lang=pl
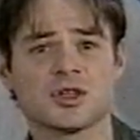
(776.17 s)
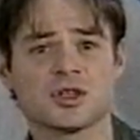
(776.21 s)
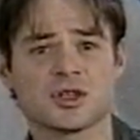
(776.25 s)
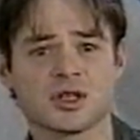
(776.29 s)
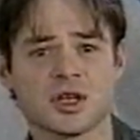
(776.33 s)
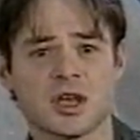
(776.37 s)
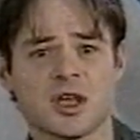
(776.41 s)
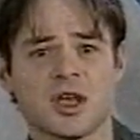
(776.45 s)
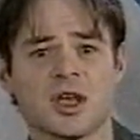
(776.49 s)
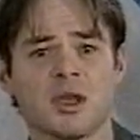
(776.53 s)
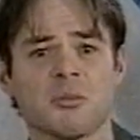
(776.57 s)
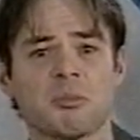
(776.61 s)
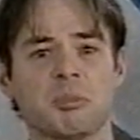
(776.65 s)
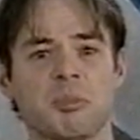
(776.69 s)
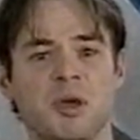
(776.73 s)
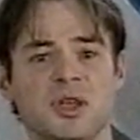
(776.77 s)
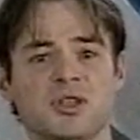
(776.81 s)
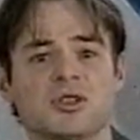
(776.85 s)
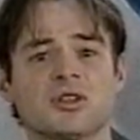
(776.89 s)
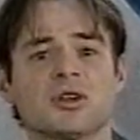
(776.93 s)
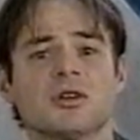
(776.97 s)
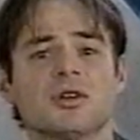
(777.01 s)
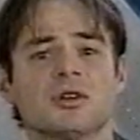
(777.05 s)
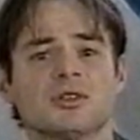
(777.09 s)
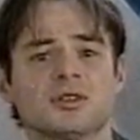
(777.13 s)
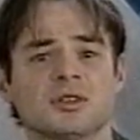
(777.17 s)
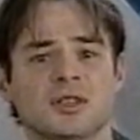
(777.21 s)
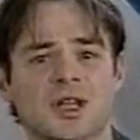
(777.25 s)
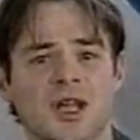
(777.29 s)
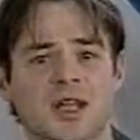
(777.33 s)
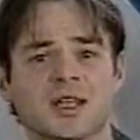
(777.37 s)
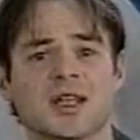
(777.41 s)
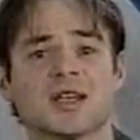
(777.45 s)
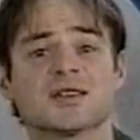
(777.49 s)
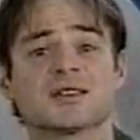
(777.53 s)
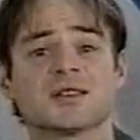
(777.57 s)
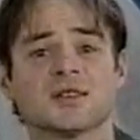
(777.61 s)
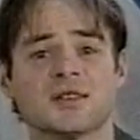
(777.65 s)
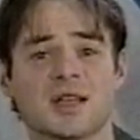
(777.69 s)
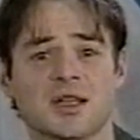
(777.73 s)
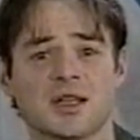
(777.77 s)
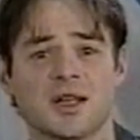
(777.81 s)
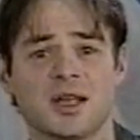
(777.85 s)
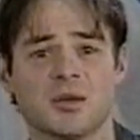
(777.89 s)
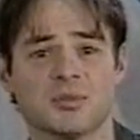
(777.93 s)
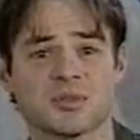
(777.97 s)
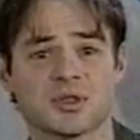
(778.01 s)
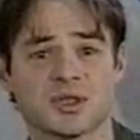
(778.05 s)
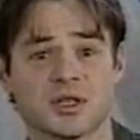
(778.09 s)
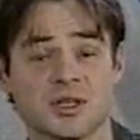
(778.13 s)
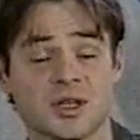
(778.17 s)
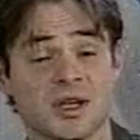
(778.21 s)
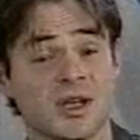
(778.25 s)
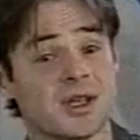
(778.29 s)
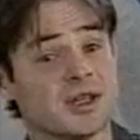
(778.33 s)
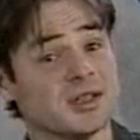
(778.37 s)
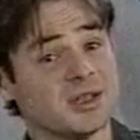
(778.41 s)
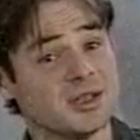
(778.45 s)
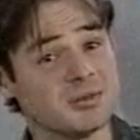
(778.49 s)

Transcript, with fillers: że będzie on dla nas najlepszy.